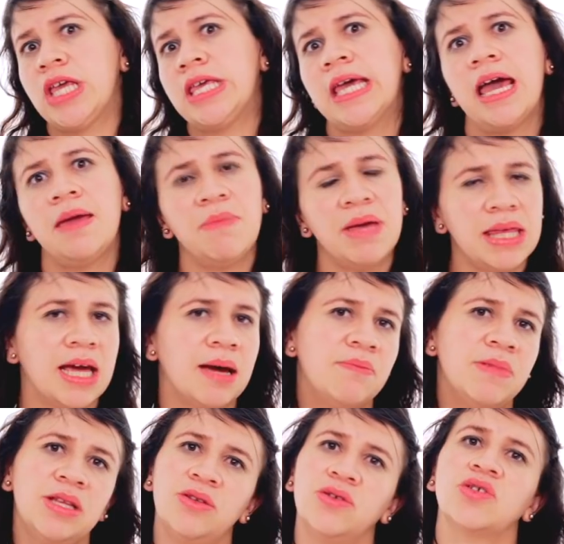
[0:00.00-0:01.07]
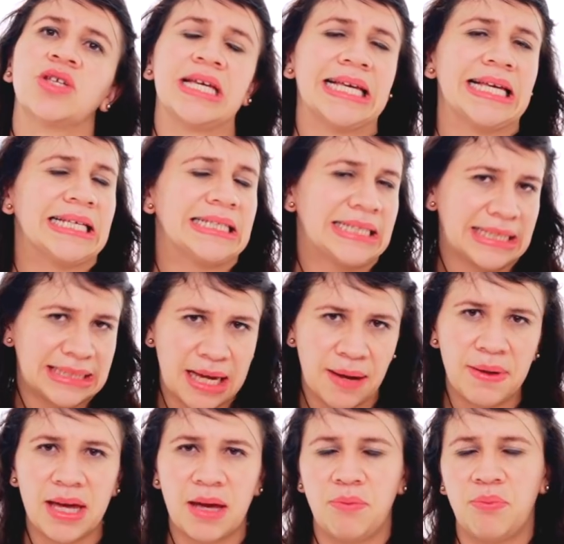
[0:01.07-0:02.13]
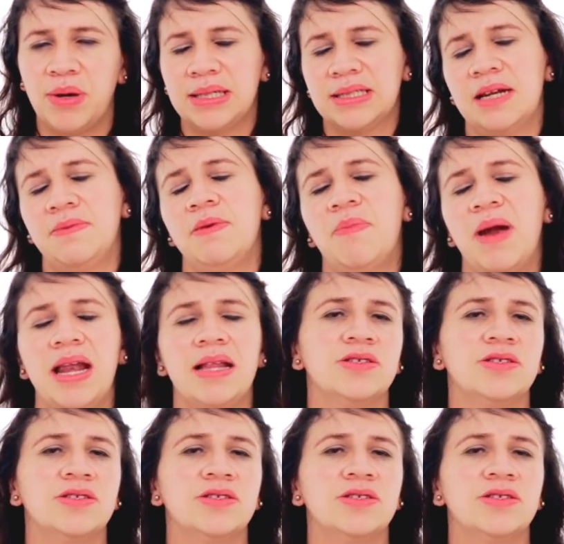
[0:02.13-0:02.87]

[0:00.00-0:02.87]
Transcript: y ya hay medicamentos que se sabe que pueden servir para el